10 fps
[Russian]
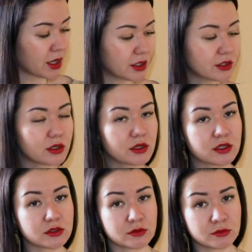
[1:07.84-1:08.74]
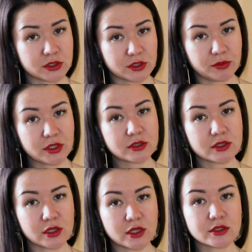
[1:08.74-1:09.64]
Это
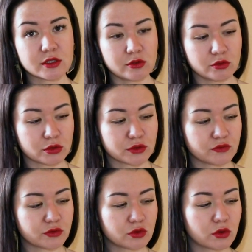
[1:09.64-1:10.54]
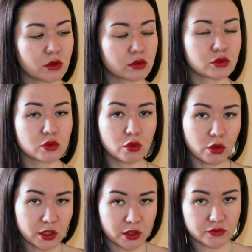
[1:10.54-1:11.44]
сегмент класса люкс. Все
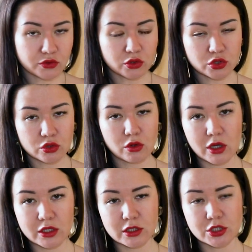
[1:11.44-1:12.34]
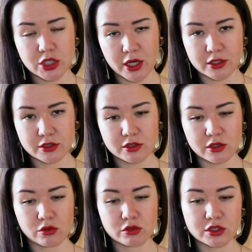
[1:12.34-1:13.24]
другое, все, что
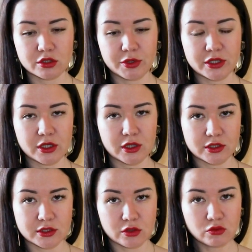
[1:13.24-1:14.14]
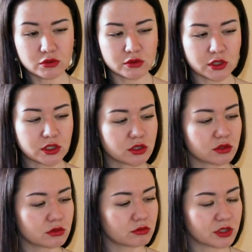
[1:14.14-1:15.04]
отличается от сегмента класса люкс, я
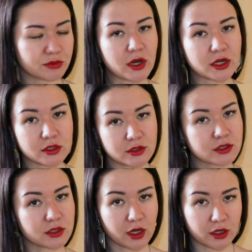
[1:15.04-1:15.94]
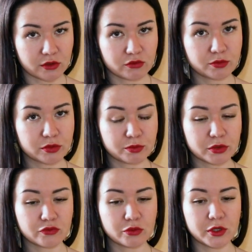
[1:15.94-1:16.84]
сейчас масс-маркет не затрагиваю
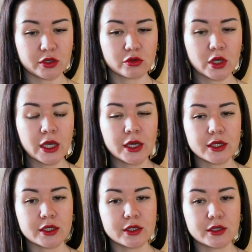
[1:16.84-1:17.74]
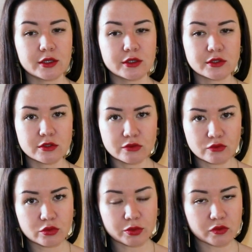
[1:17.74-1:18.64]
парфюмерию и
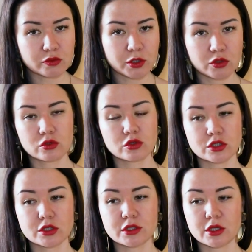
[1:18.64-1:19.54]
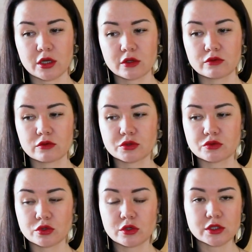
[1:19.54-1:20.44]
сетевую парфюмерию тоже не затрагиваю, в
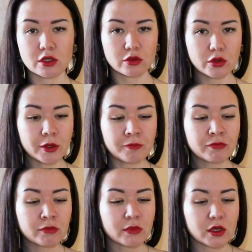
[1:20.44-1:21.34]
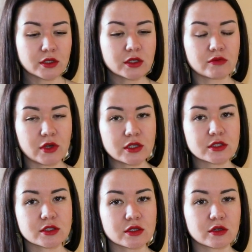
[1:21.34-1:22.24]
общем, все остальное, это
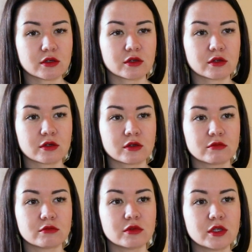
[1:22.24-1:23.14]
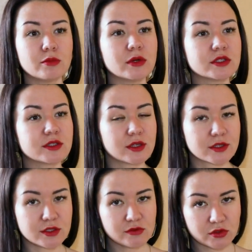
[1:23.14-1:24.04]
является либо
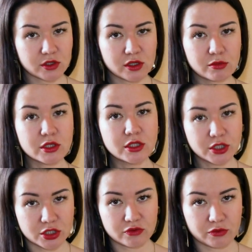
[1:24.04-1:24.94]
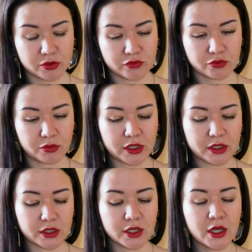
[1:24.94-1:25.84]
селективной, либо нишевой
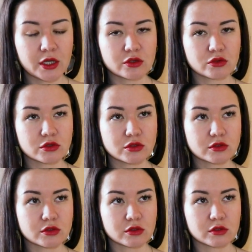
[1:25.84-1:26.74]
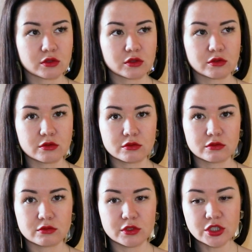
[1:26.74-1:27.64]
парфюмерией. То есть э,
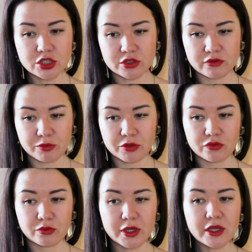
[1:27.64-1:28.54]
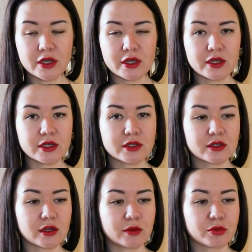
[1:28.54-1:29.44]
нишевая парфюмерия –
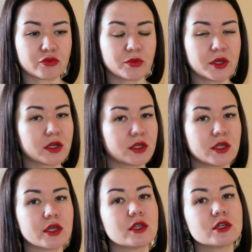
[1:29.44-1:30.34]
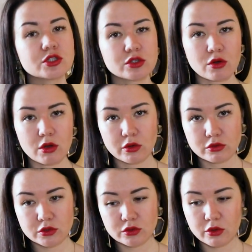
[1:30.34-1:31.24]
это парфюмерия не для широкой
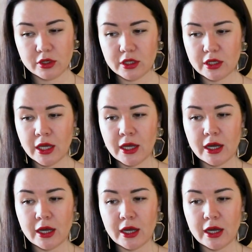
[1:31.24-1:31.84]
аудитории.